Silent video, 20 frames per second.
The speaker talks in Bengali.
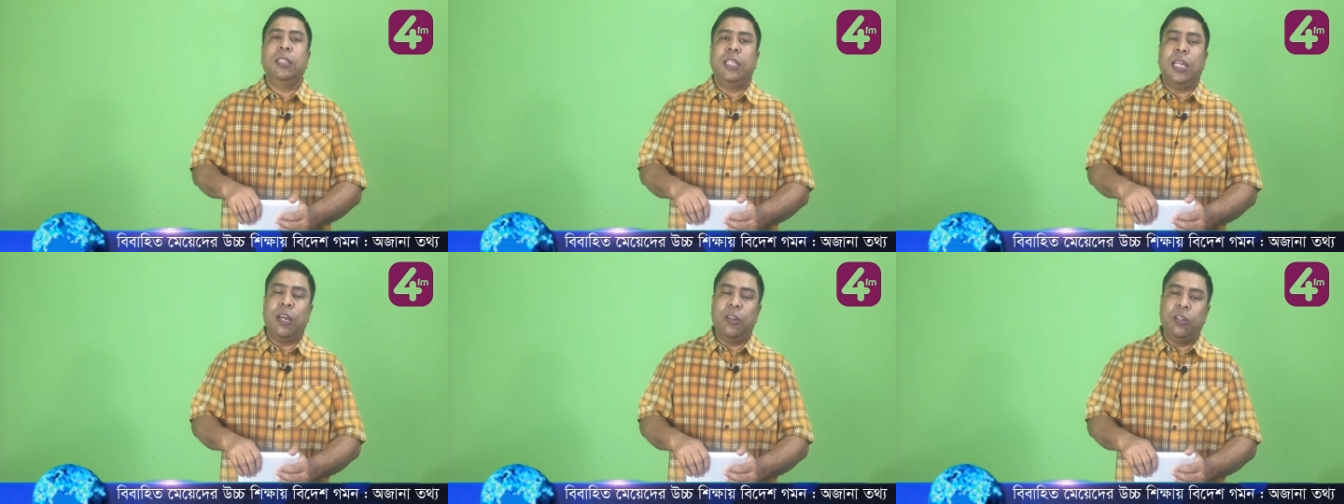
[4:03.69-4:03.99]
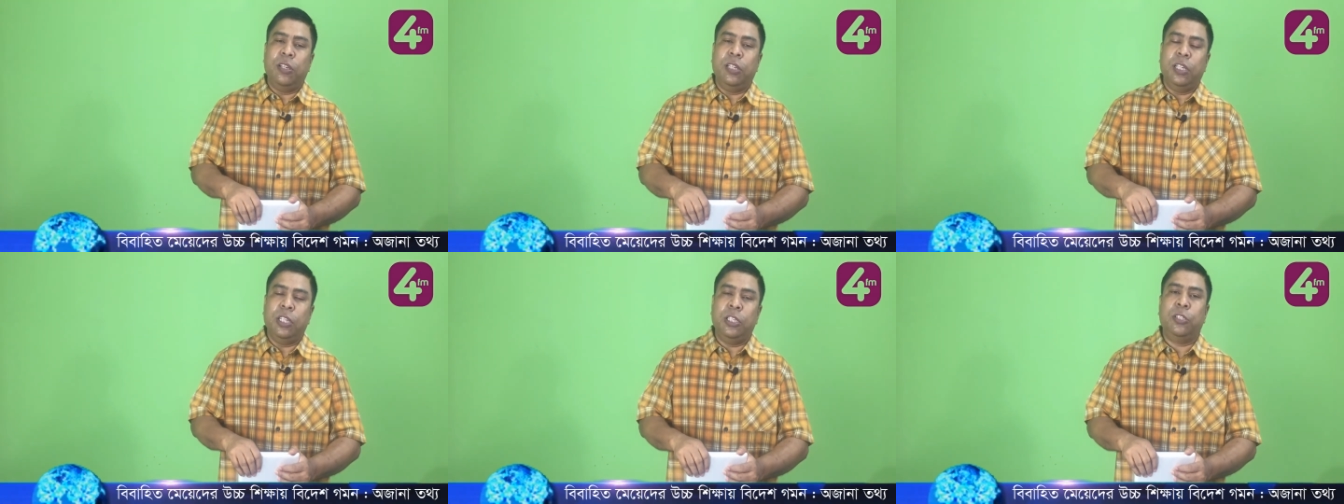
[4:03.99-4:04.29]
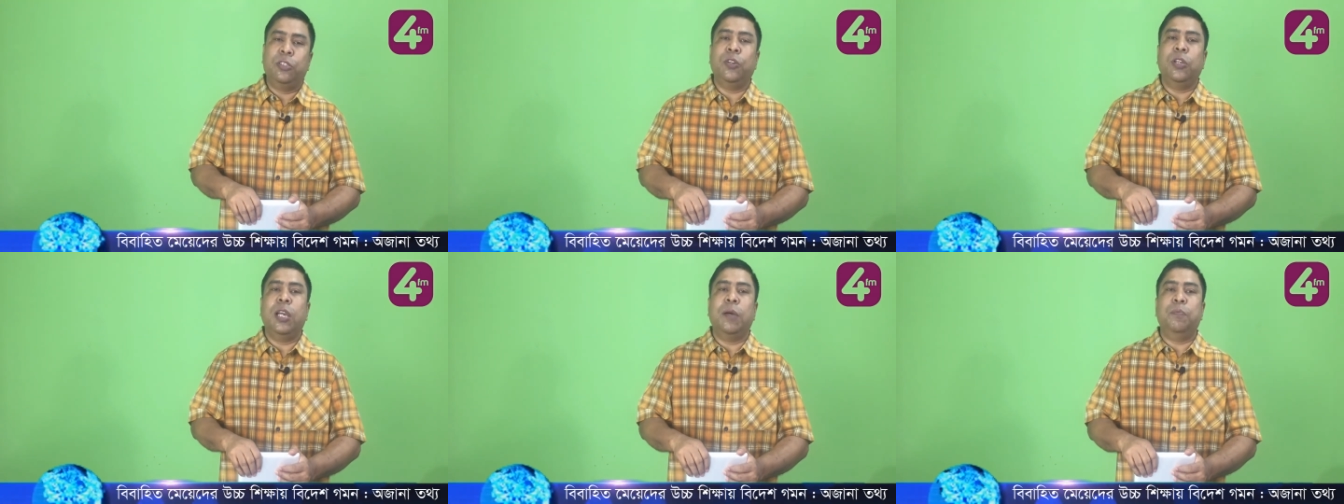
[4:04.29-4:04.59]
তাহলে
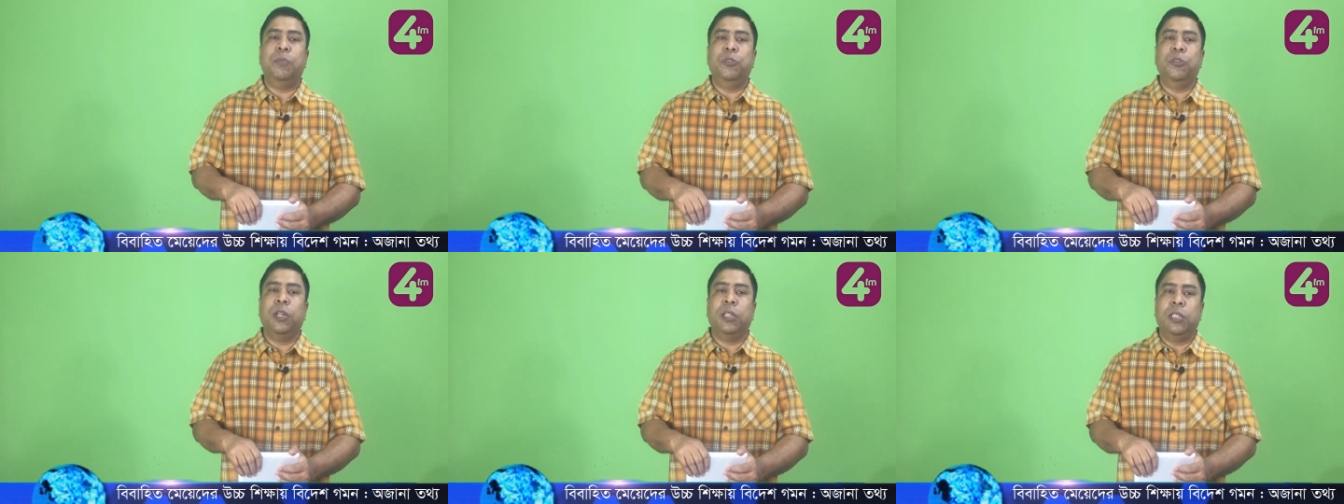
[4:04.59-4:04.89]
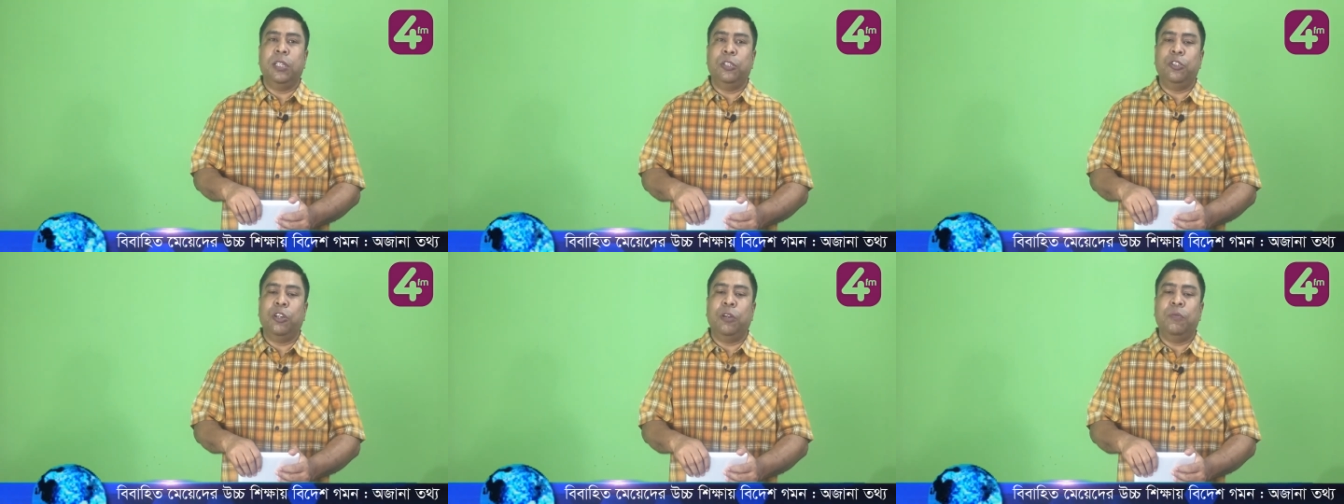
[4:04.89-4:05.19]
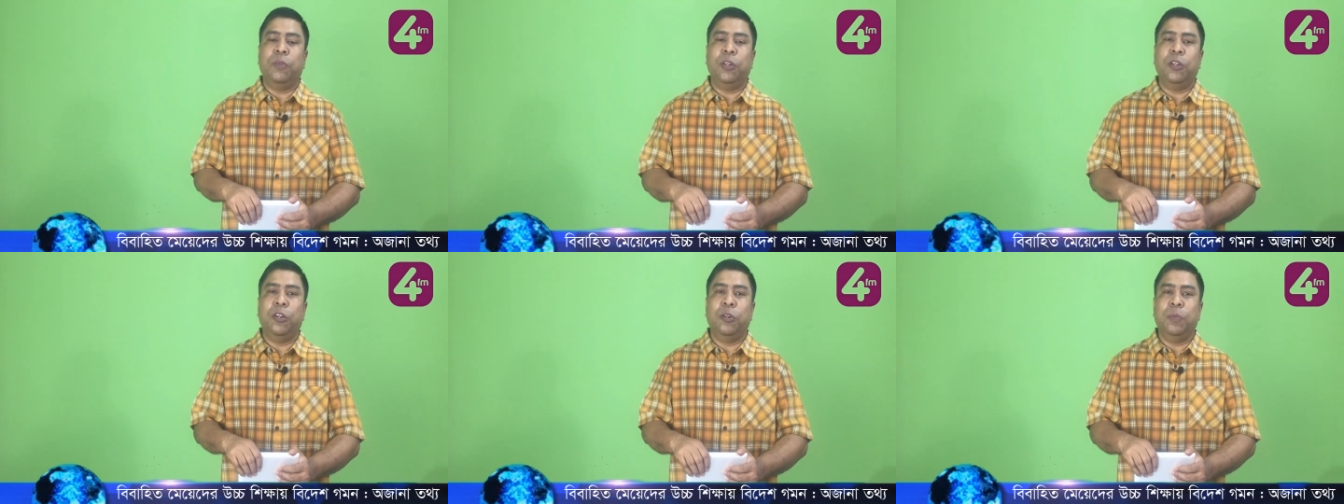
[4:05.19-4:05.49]
নিশ্চয়ই আপনিও একদিন
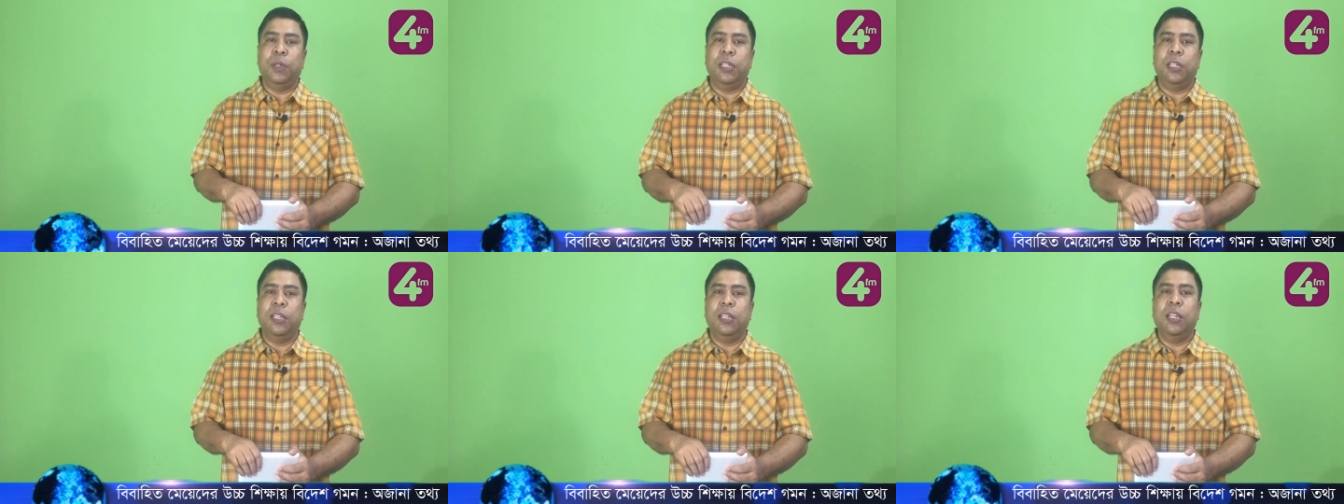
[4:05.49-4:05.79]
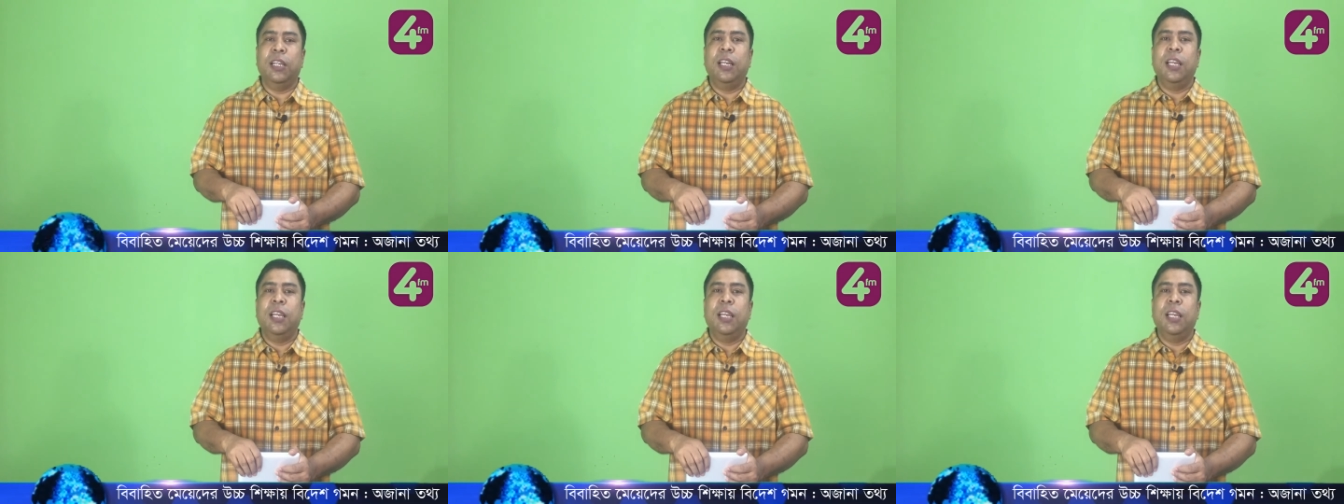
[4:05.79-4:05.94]
সফল হবেন